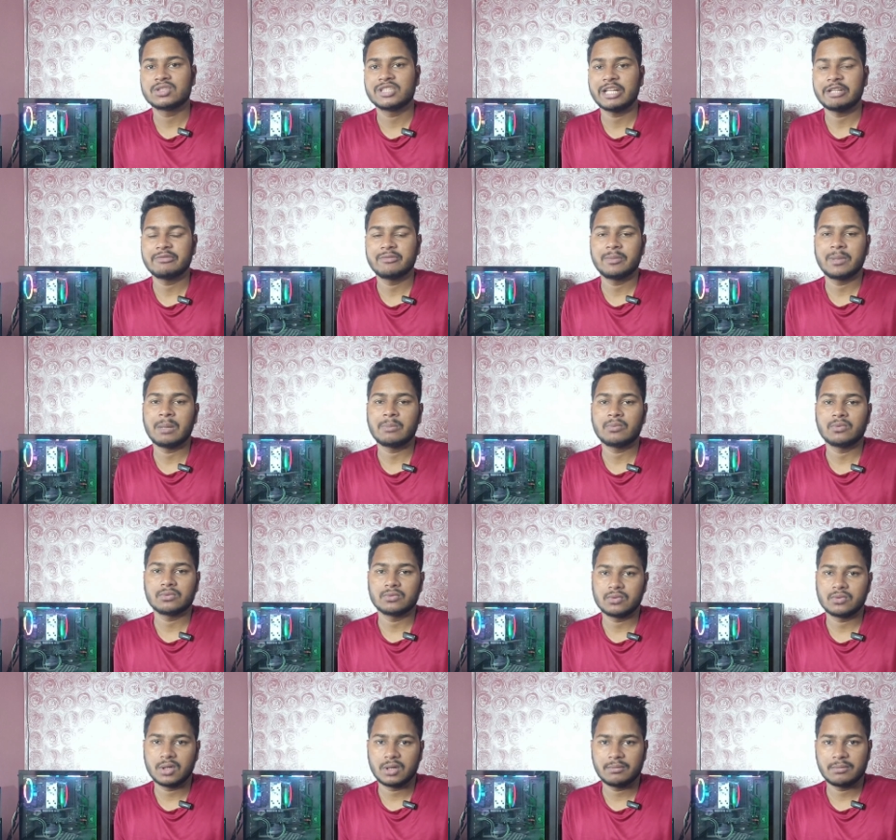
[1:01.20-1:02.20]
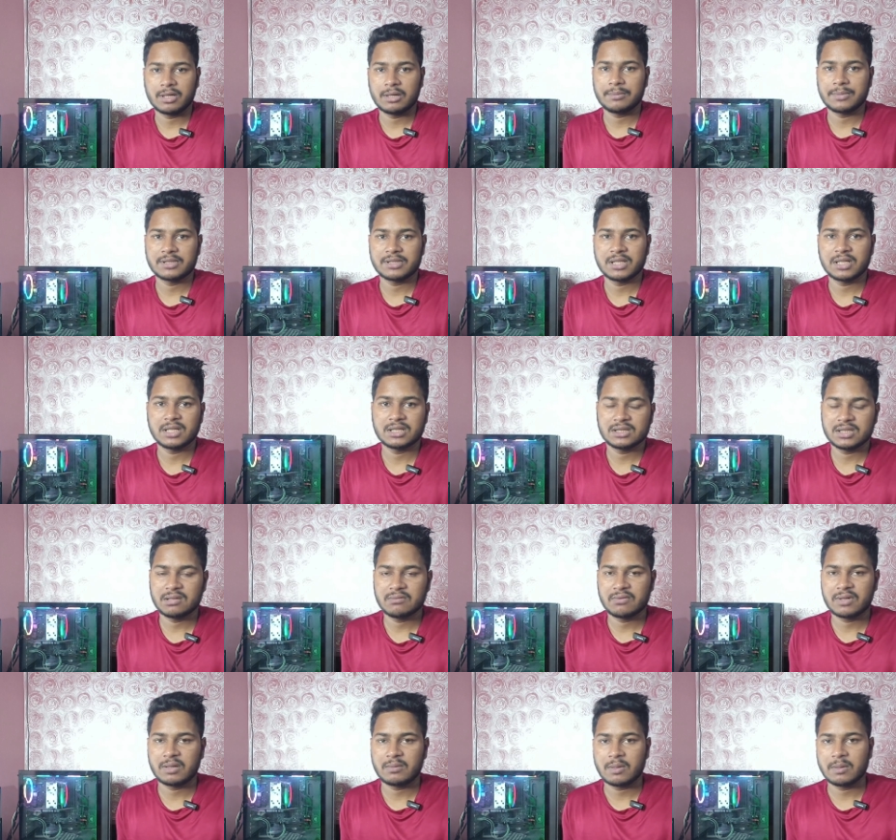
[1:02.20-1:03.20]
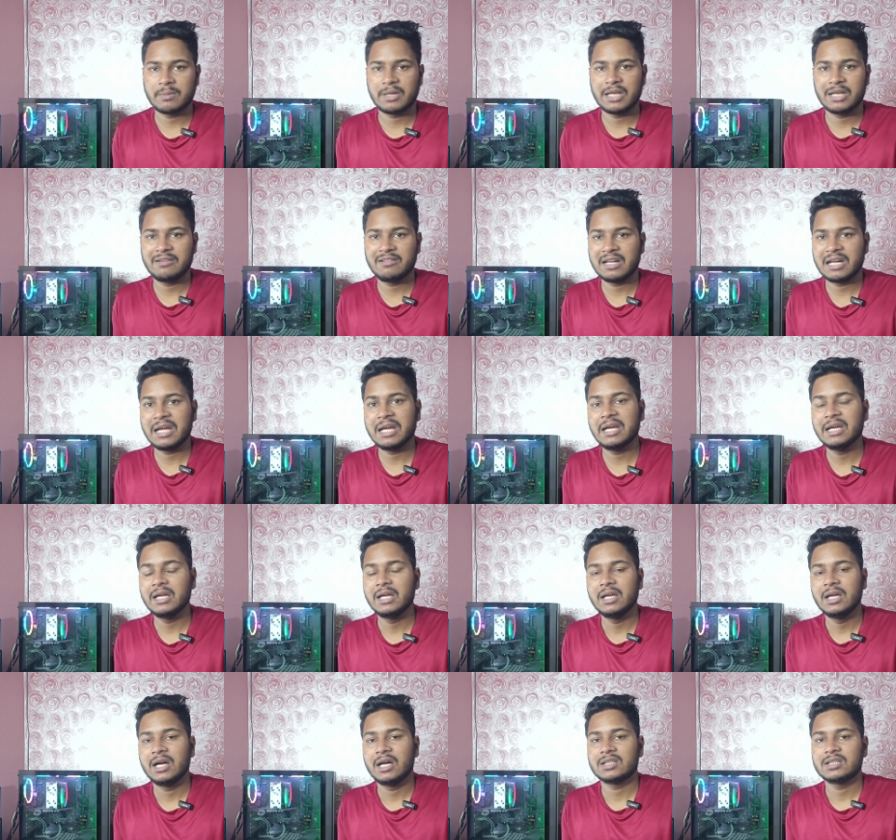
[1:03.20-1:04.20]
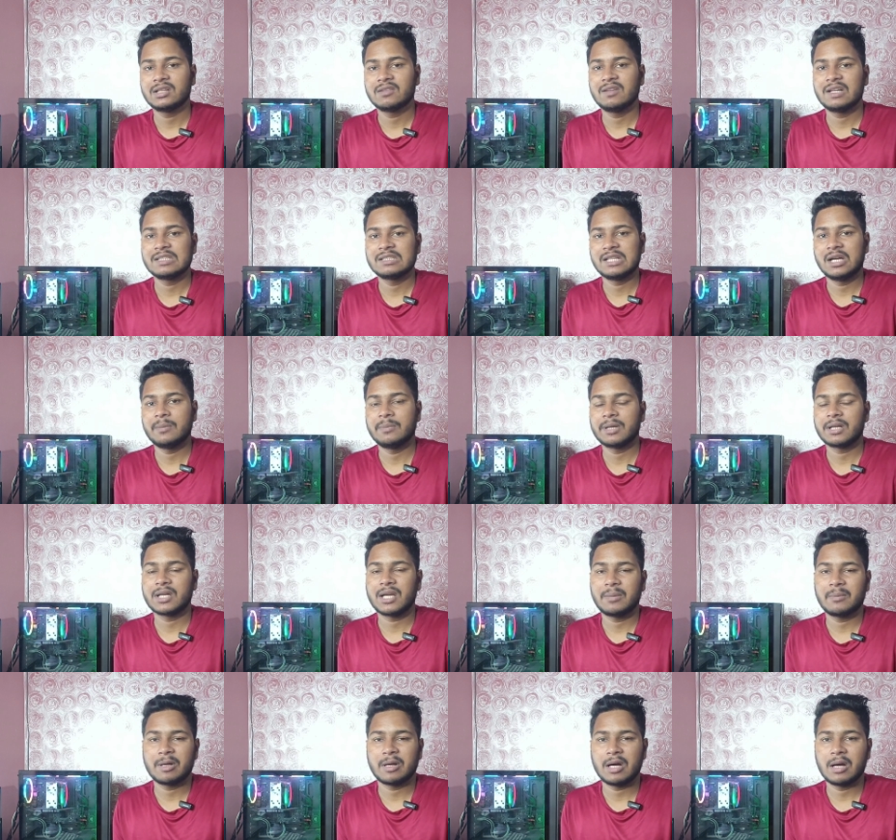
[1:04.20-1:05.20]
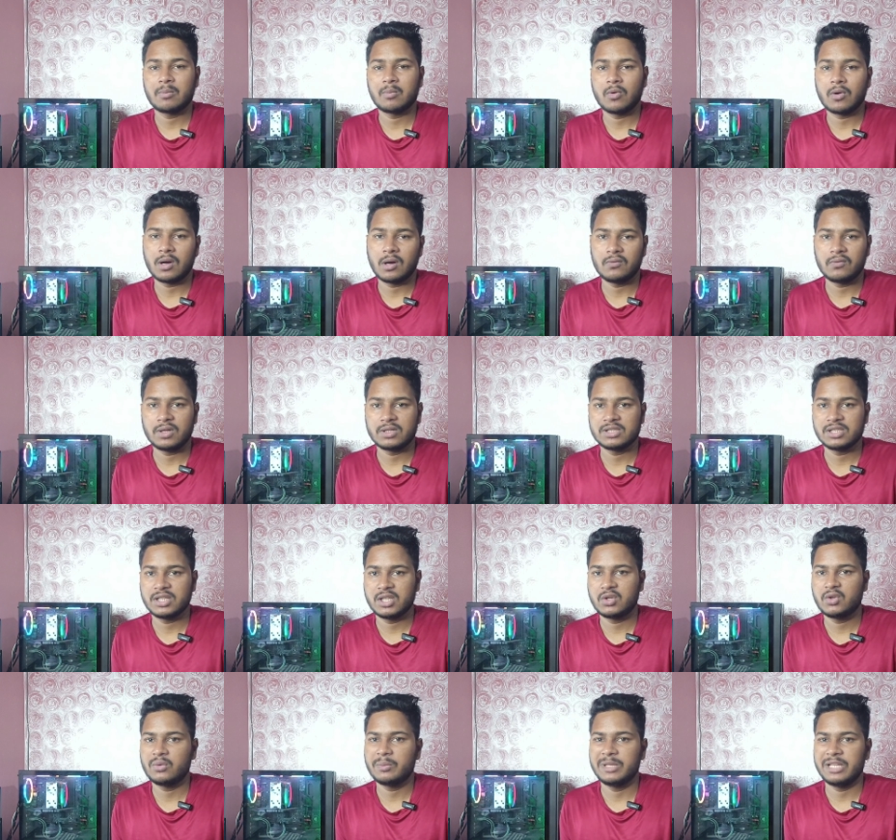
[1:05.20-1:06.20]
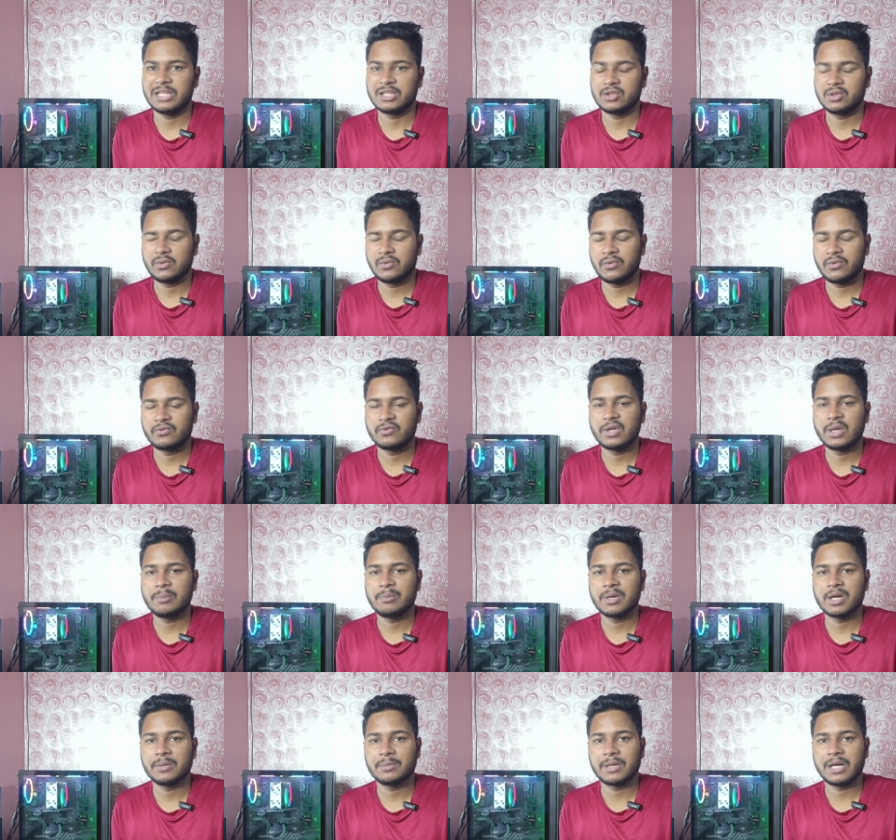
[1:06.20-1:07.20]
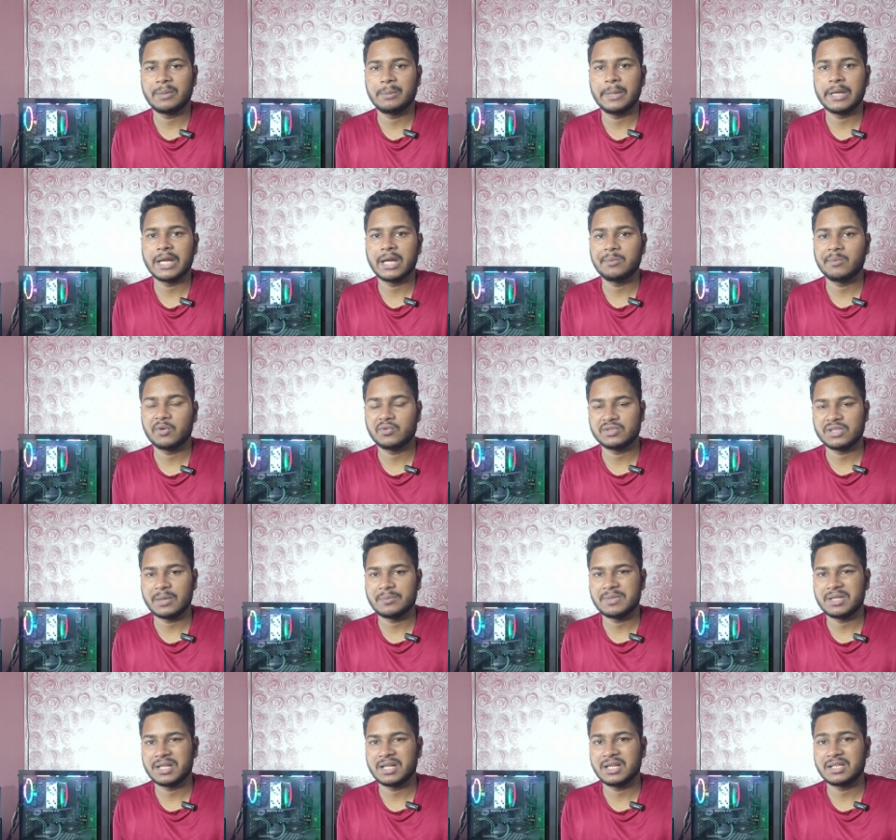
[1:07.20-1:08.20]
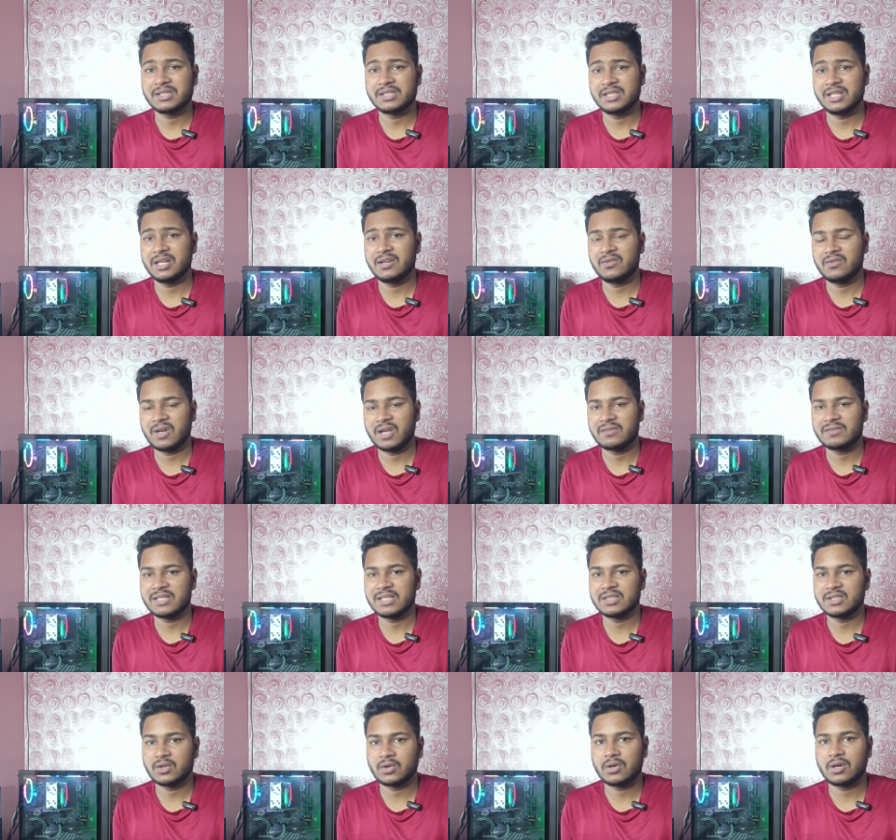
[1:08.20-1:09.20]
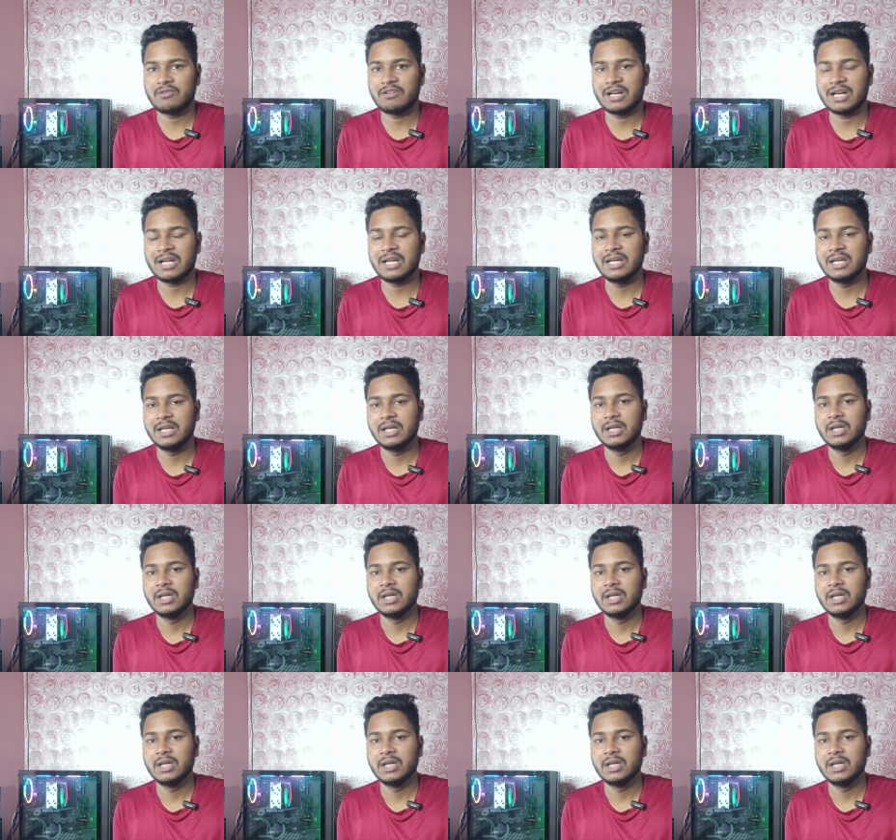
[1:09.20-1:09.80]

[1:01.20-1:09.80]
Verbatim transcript: तो सेल्फी में आपको सोलह मेगापिक्सल का सेल्फी कैमरा मिलने वाला है अदरवाइज यहाँ पर कैमरा आपको काफ़ी अच्छा देखने को मिल जाता है जो फिफ्टी एम का प्राइमरी कैमरा सैमसंग का जी एन फाइव सेंसर होने वाला है